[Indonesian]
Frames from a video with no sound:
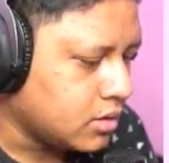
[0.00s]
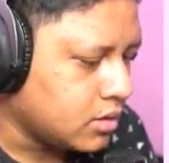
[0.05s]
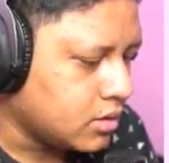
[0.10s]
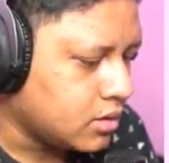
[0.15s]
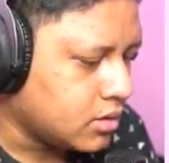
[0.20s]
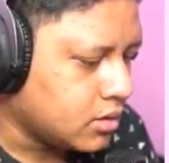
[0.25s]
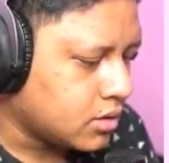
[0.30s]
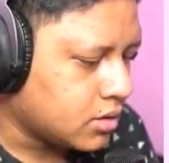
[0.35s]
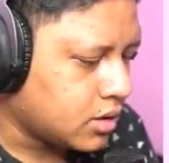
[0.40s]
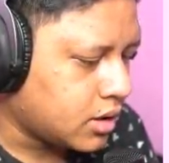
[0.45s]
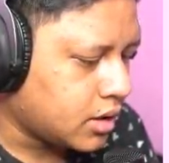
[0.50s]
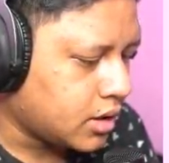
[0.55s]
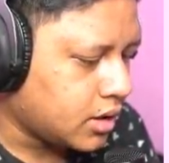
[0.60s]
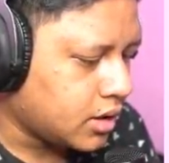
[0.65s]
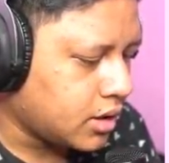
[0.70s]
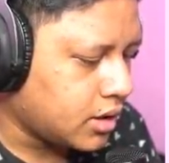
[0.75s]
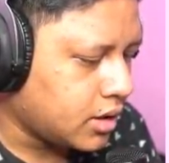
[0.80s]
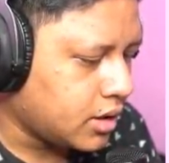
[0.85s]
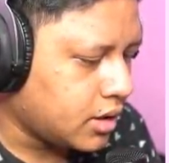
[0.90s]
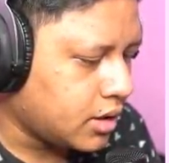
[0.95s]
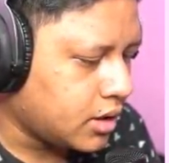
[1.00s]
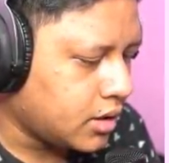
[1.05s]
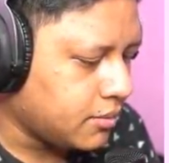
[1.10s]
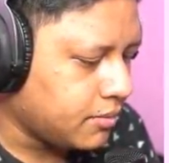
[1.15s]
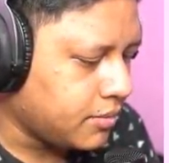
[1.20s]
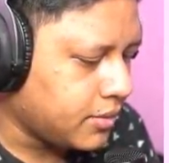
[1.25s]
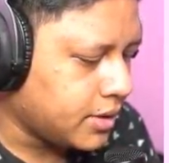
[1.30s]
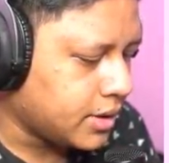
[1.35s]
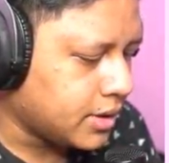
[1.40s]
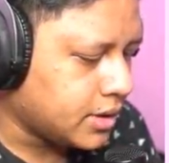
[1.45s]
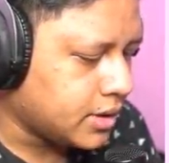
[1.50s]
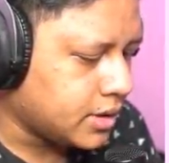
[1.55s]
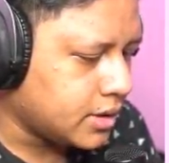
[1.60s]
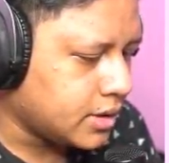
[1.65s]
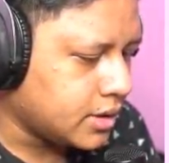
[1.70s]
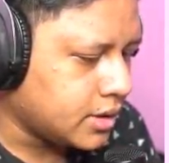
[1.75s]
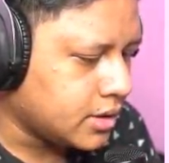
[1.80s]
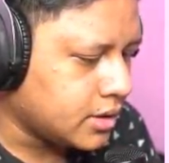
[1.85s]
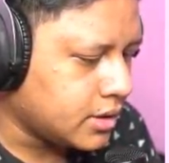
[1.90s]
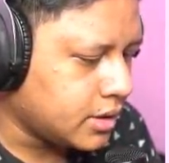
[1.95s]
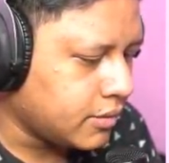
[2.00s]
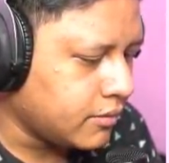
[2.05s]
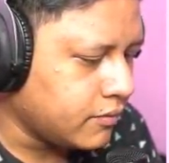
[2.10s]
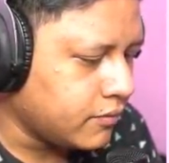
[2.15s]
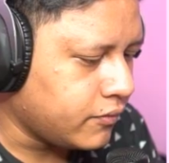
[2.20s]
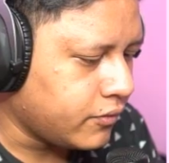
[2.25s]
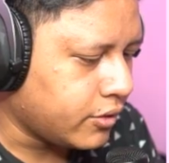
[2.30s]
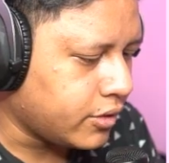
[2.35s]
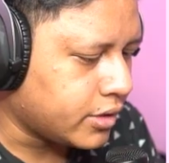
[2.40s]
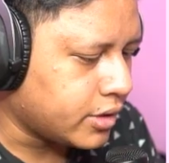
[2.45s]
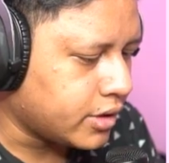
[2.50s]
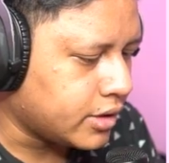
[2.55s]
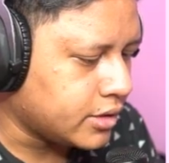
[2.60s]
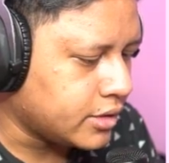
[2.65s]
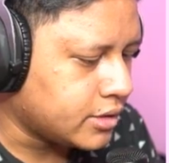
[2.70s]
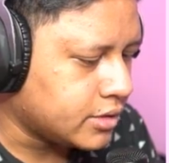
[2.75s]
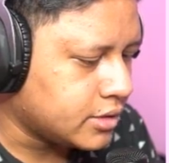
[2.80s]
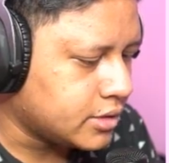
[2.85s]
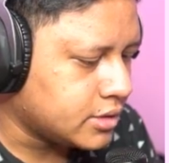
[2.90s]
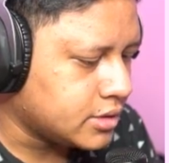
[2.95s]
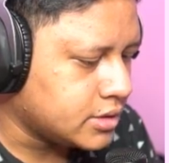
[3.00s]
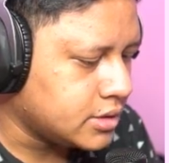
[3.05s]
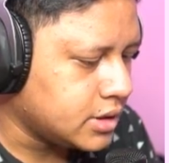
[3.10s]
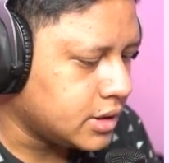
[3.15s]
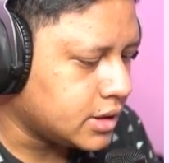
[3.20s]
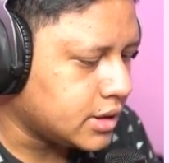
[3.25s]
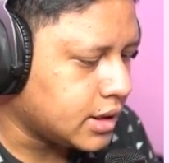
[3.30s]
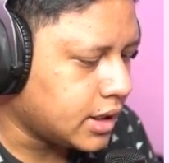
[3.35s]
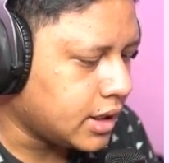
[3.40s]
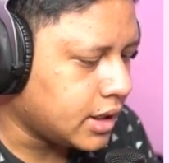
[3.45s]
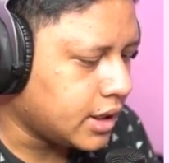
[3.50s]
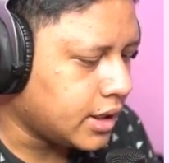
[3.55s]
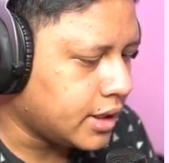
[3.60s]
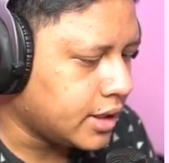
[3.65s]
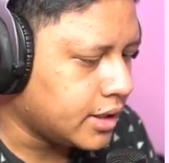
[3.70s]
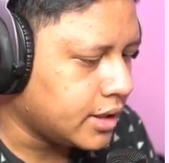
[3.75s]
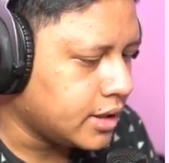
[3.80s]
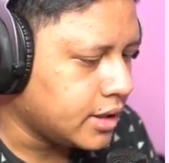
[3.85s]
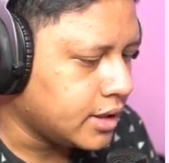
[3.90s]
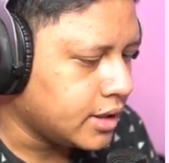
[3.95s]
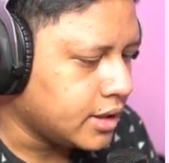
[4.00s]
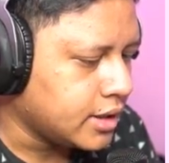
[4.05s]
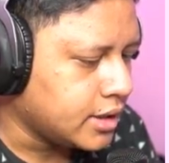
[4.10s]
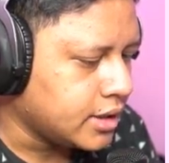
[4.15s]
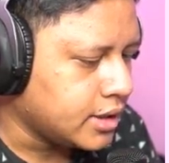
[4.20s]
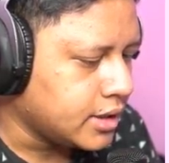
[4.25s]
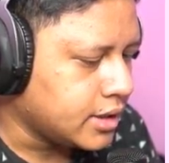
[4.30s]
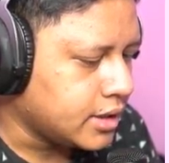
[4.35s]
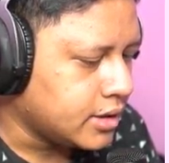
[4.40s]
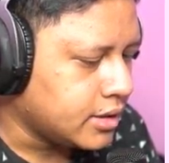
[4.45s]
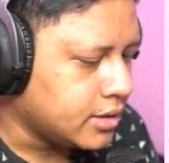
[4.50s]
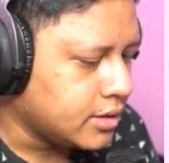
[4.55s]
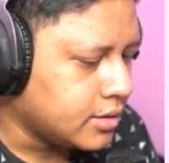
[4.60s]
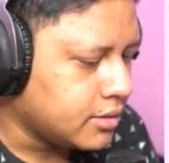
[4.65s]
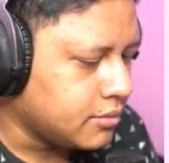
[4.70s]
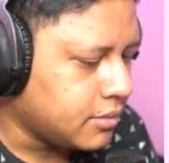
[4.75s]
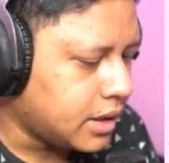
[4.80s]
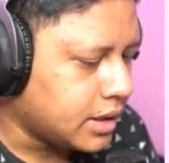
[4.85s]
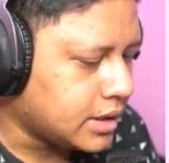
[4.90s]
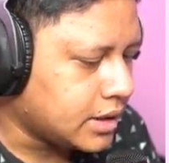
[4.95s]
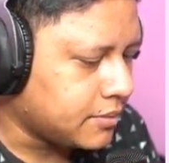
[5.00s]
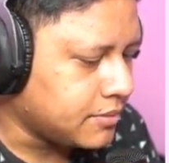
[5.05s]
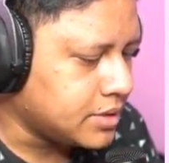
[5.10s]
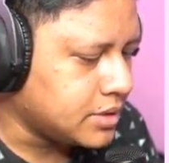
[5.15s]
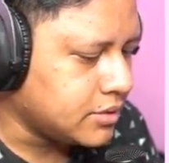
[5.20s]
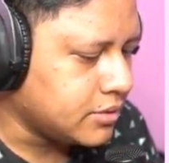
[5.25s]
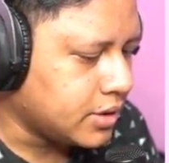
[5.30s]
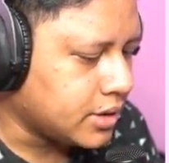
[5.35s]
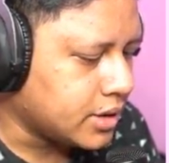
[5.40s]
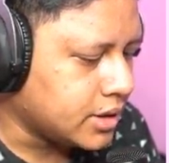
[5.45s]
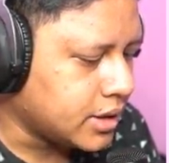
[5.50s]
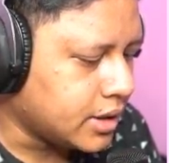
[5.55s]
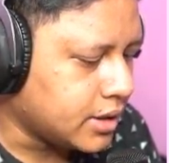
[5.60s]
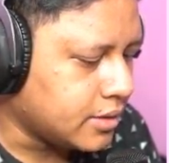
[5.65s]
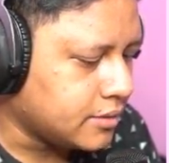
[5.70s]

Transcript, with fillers: oke dapat M4 senjata mantap jiwa kita